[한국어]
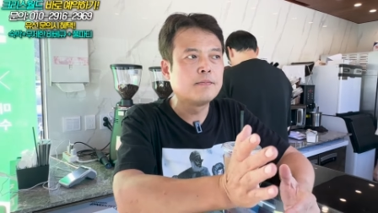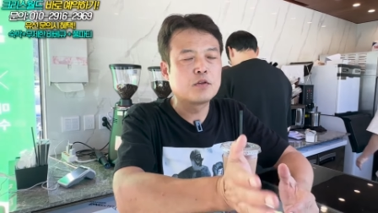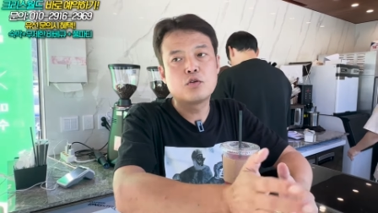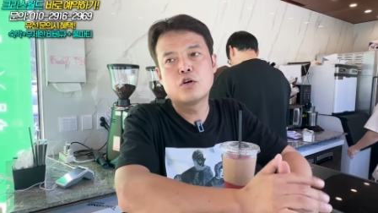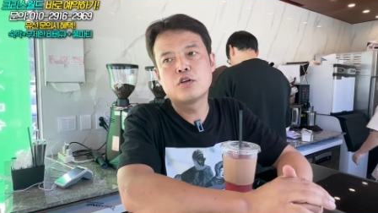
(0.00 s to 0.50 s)

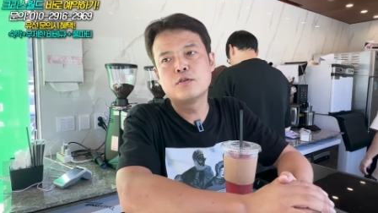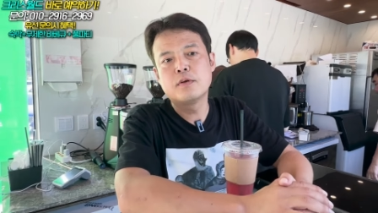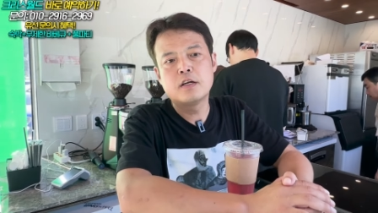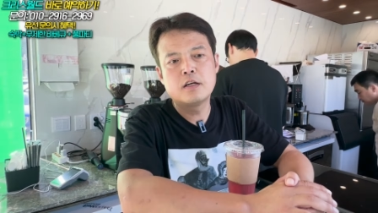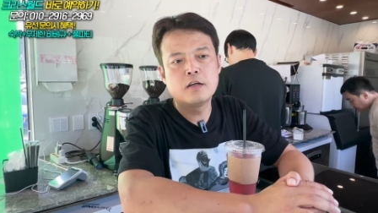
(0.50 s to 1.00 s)
또
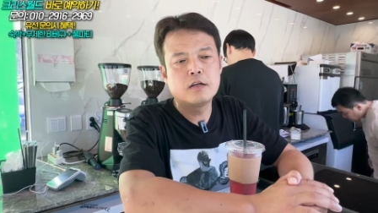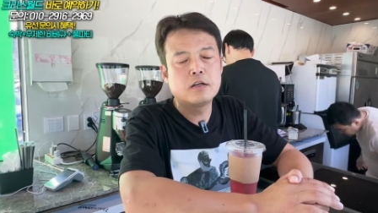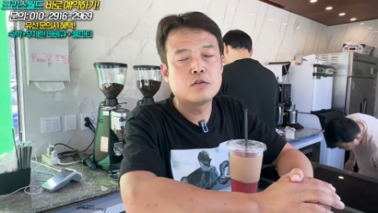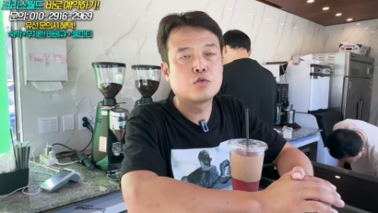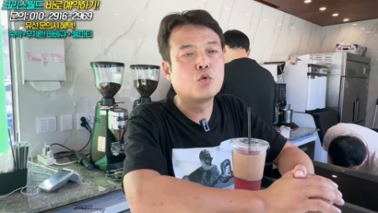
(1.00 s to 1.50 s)
여름에
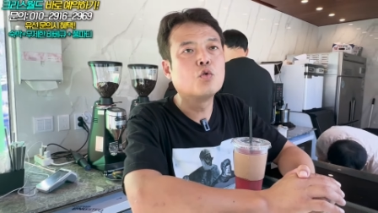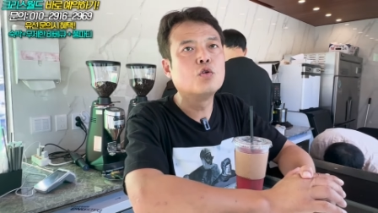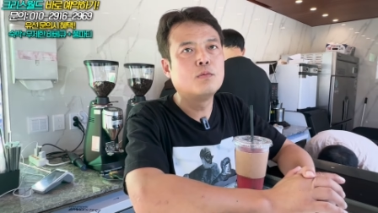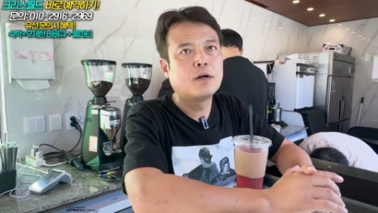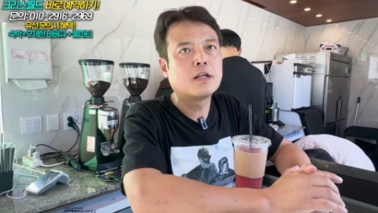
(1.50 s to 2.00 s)

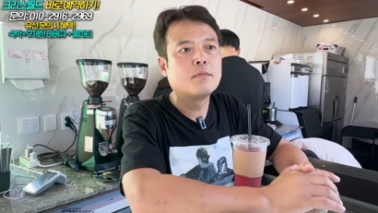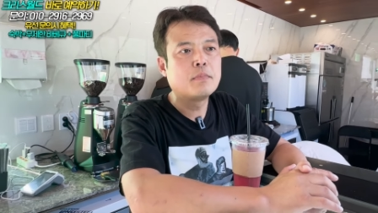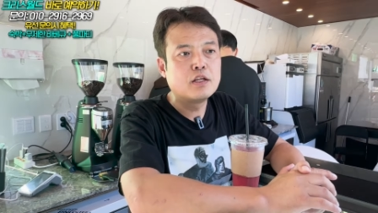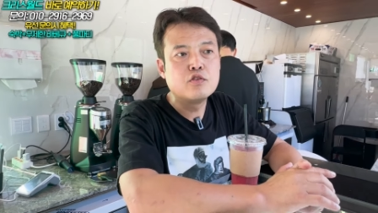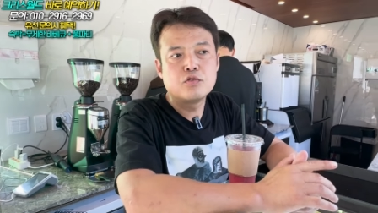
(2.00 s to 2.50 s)
좋을 만한
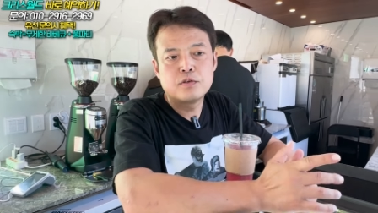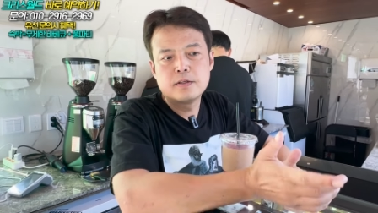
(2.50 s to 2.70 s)
메뉴,